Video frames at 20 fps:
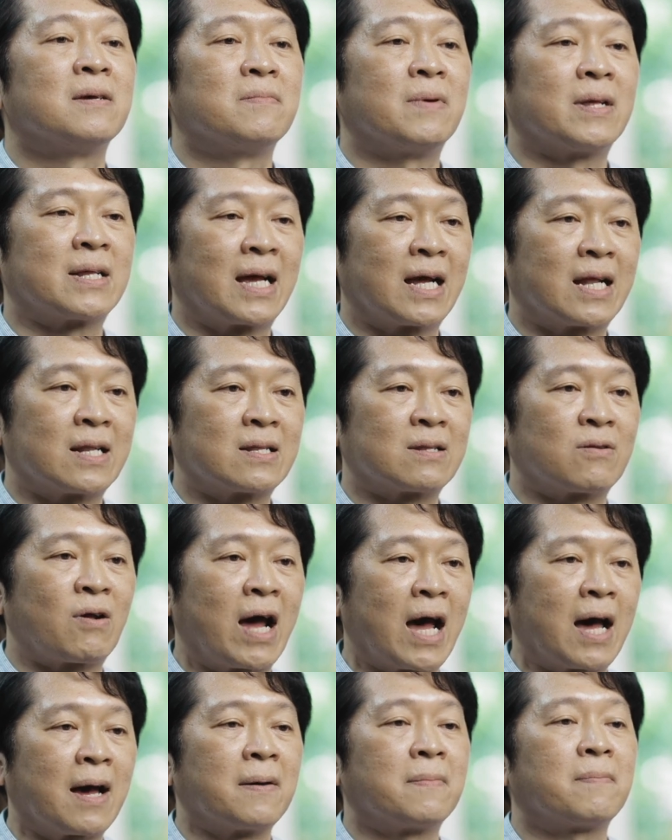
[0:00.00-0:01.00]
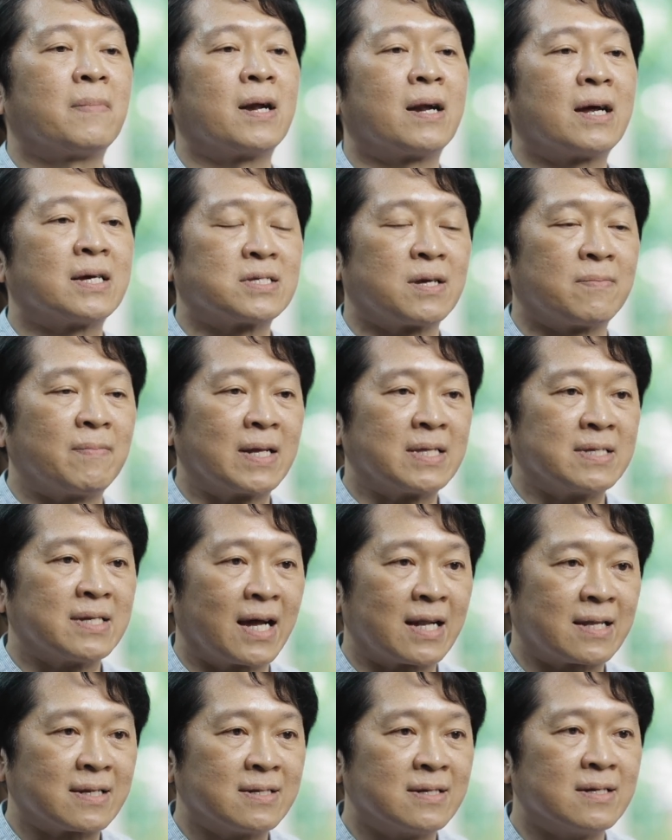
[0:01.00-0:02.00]
เป็นการตราพระราชบัญ
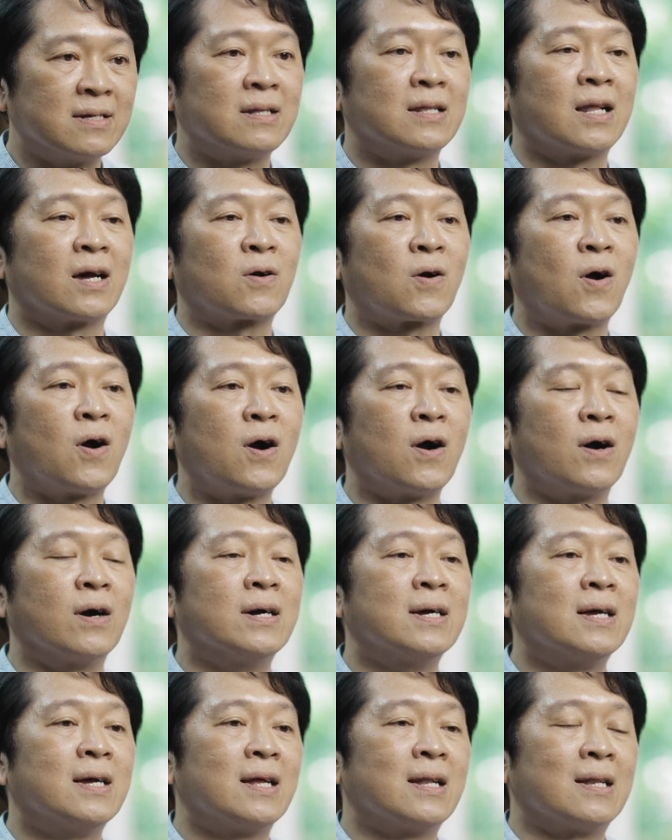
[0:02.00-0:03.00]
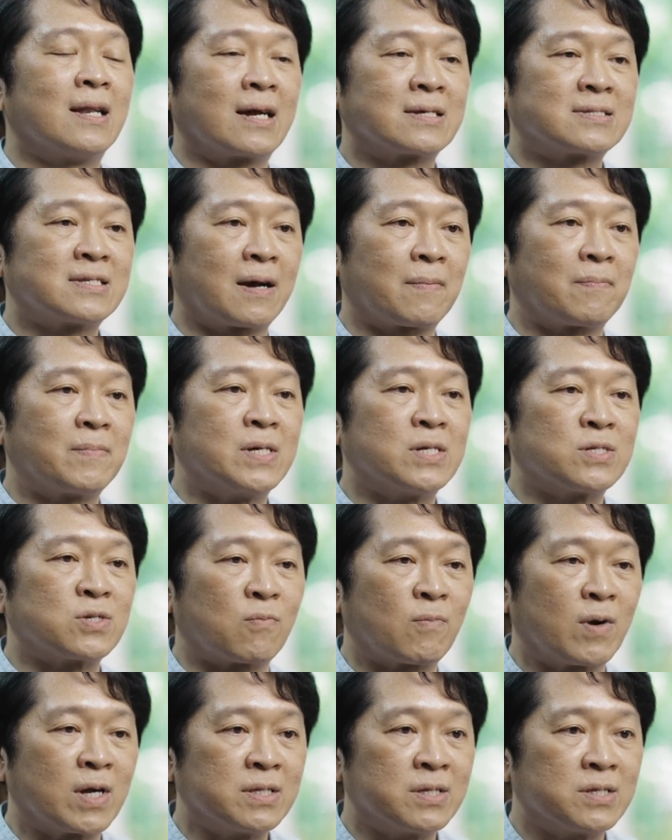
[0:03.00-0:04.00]
ญัติขึ้นแล้วก็หลังจากปี
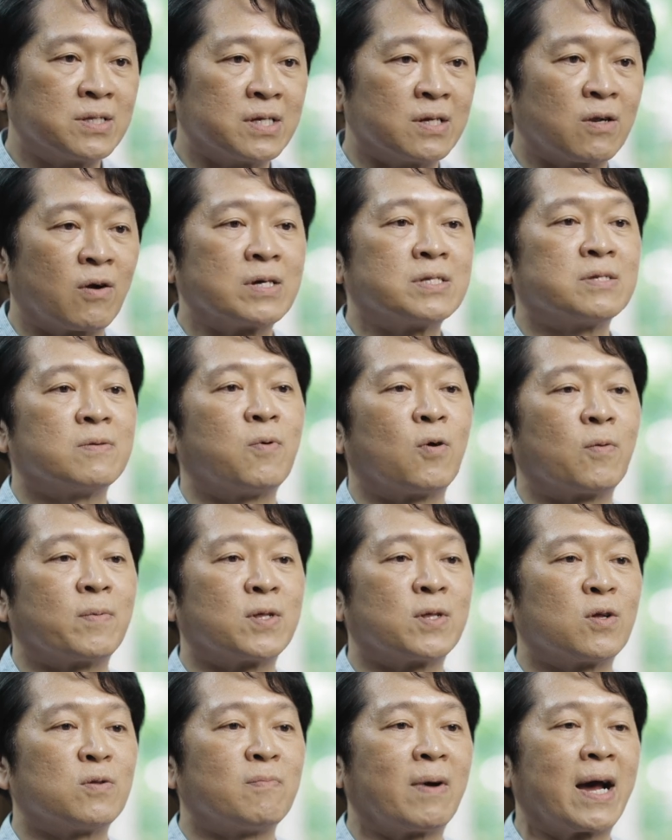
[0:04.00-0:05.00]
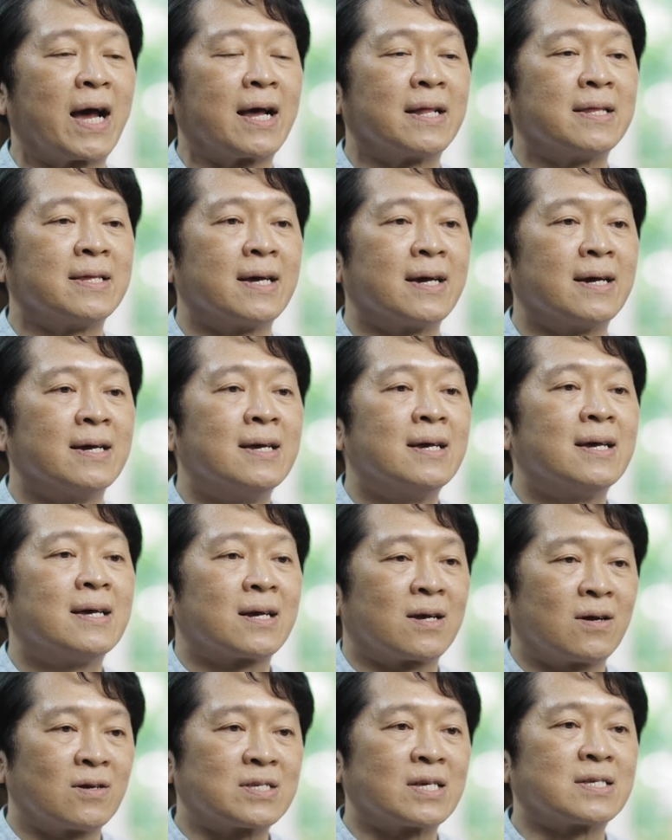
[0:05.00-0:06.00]
สองพันสี่ร้อยสิบหกต้นมาเนี่ย
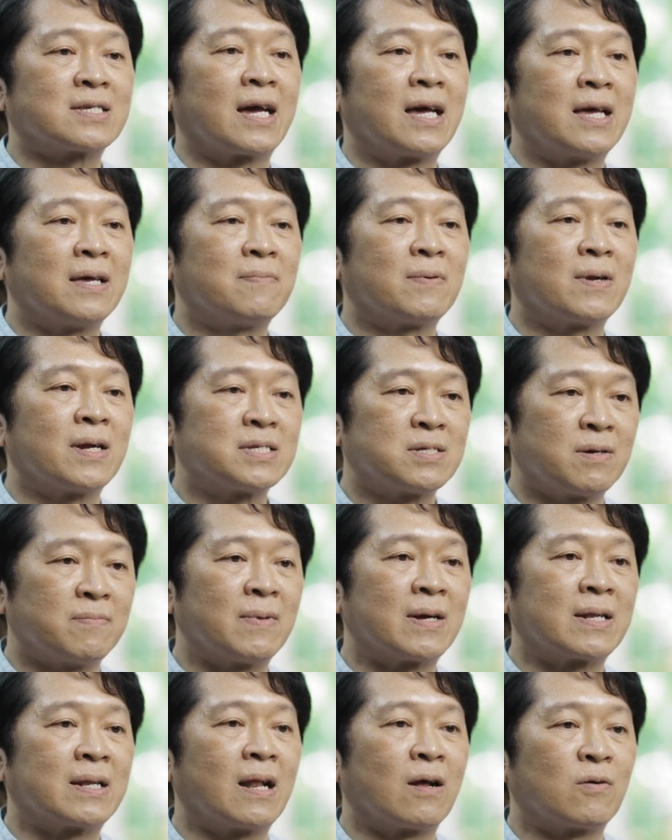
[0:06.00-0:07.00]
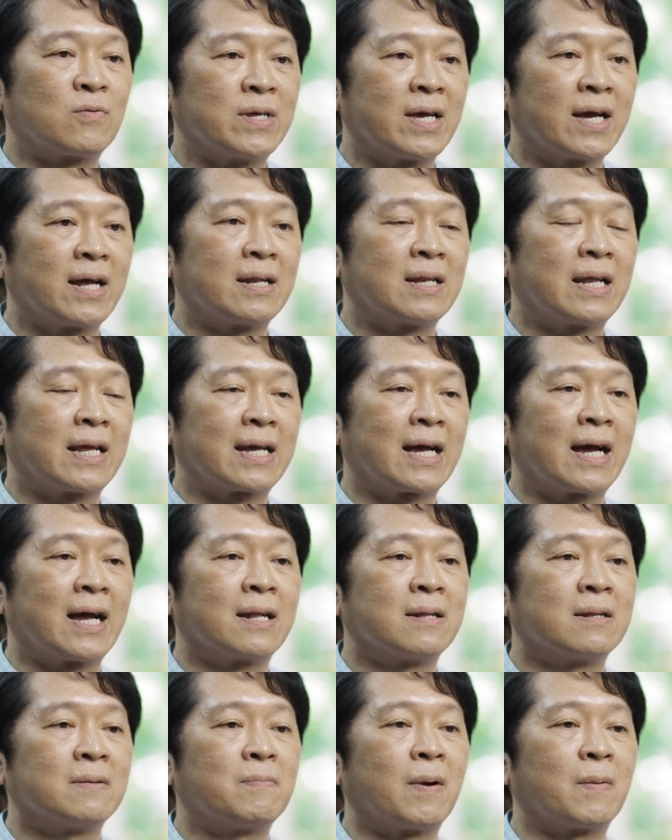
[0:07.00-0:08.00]
ก็จะใช้พระราชบัญญัติเหล่านี้ในกา
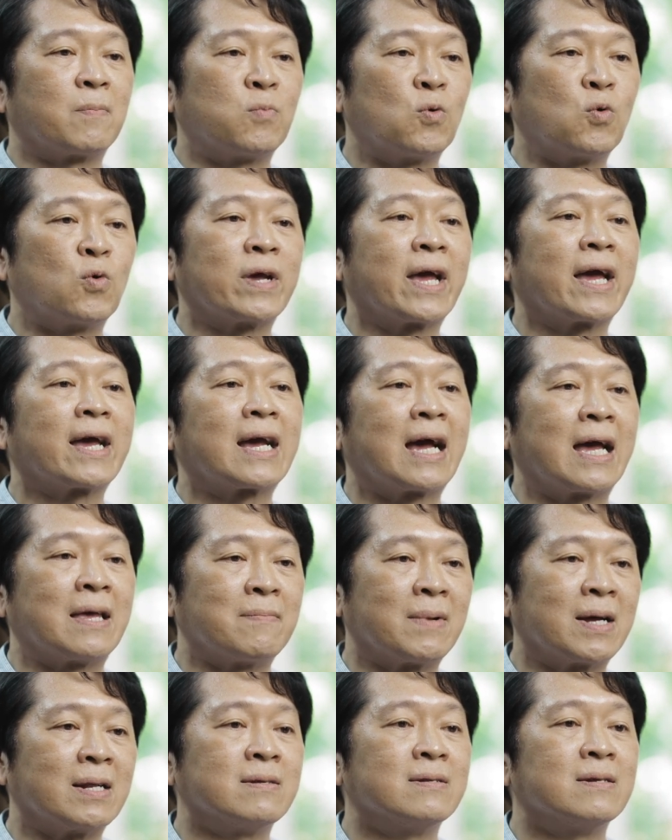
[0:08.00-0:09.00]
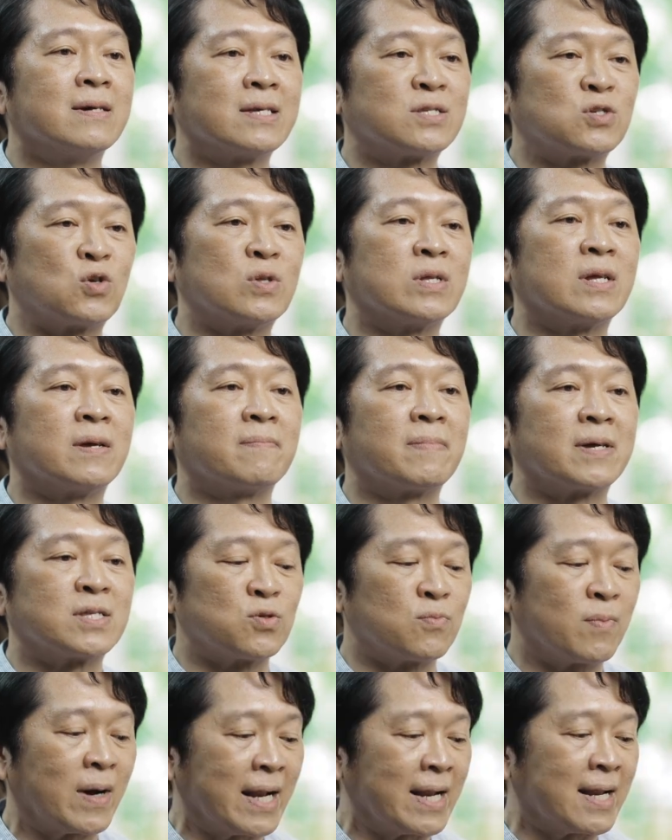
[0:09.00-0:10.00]
รปรับปรุงแก้ไขมาเรื่อยๆจนถึงปัจ
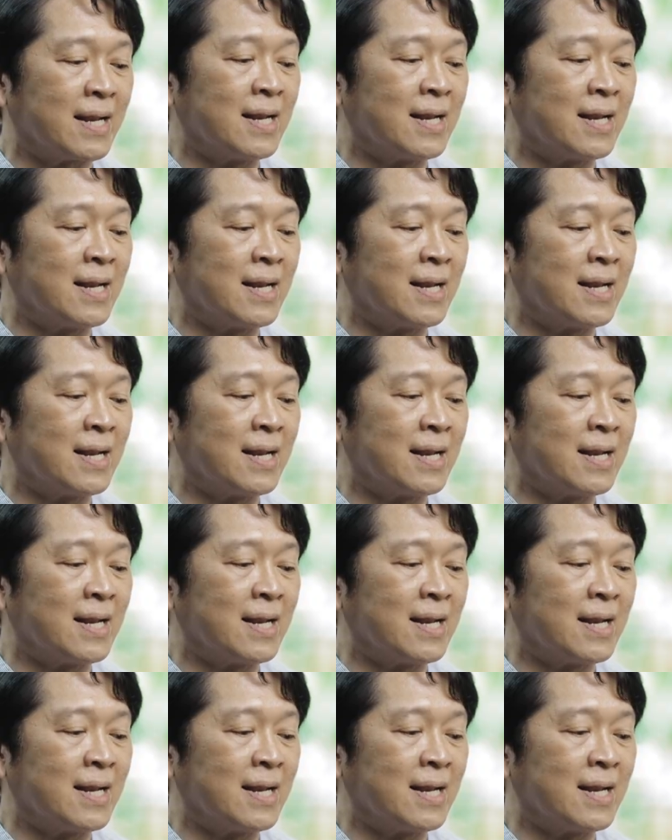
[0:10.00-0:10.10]
จุบัน